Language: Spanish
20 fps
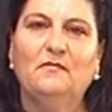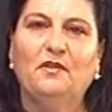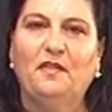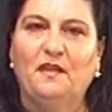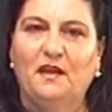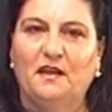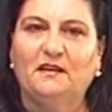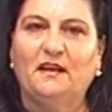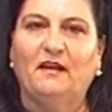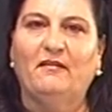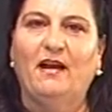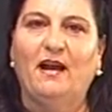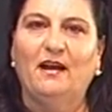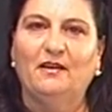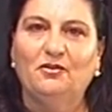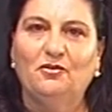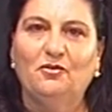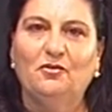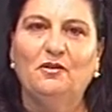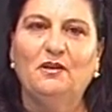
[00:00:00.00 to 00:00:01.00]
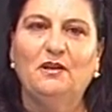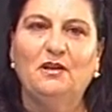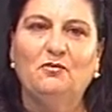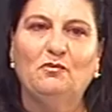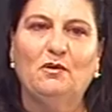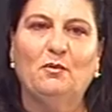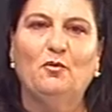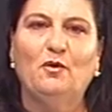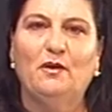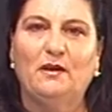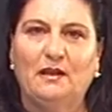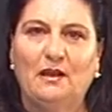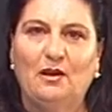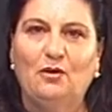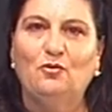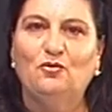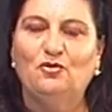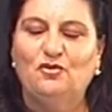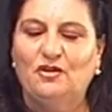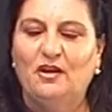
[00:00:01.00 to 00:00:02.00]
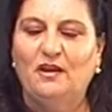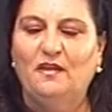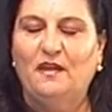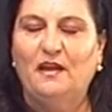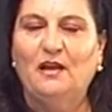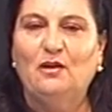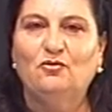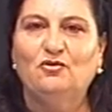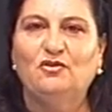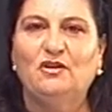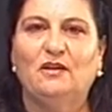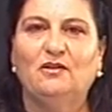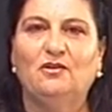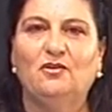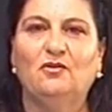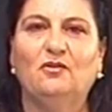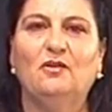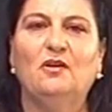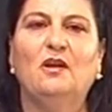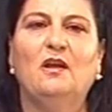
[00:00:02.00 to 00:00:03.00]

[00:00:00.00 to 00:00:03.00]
sigue trabajando y una mujer que lucha y sigue luchando.